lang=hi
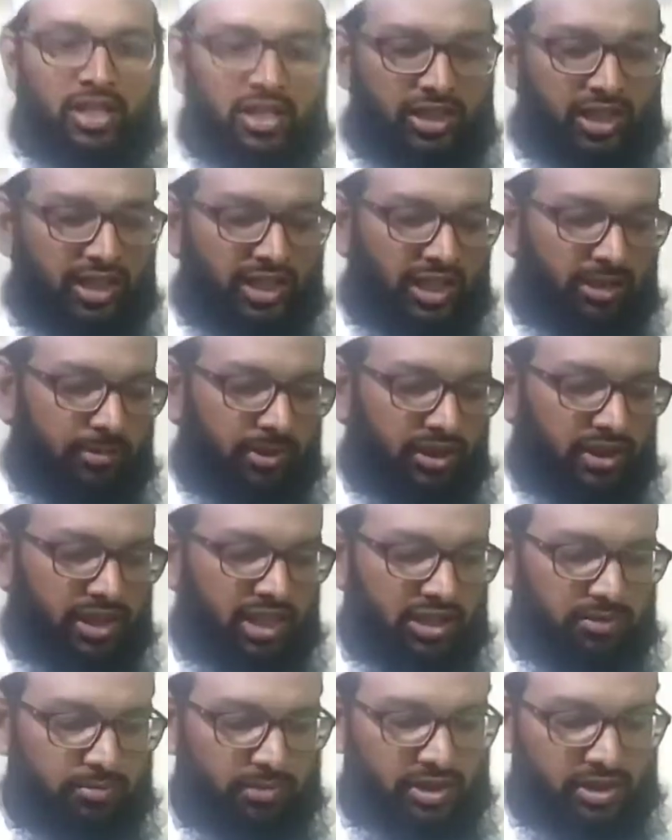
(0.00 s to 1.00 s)
तकरीबन
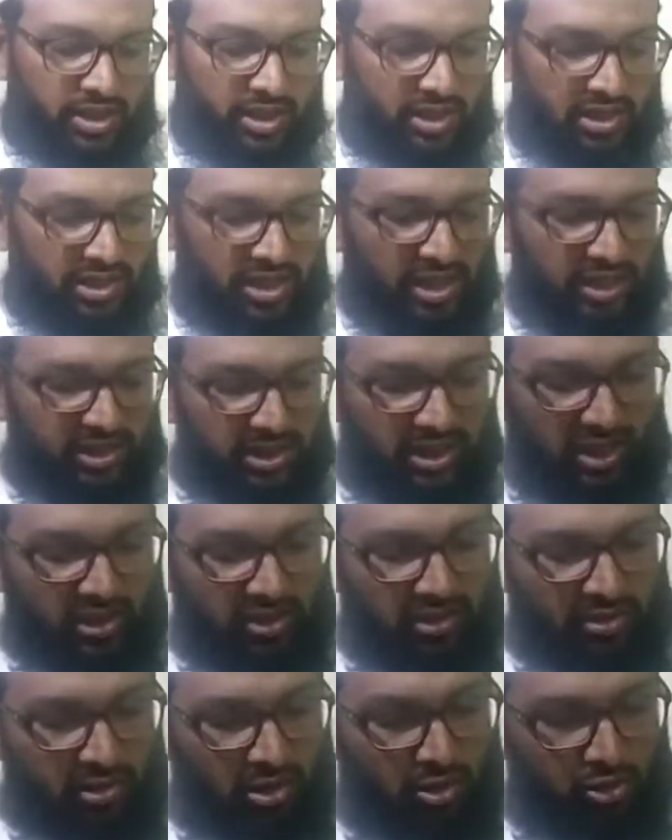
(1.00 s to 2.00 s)
दस मीटर लिया था
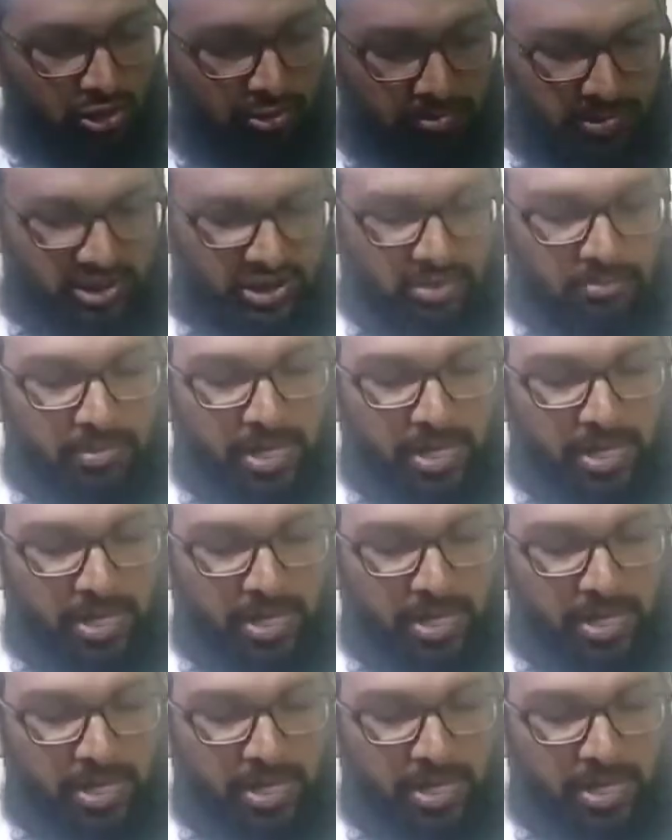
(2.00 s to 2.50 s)
और उसमें से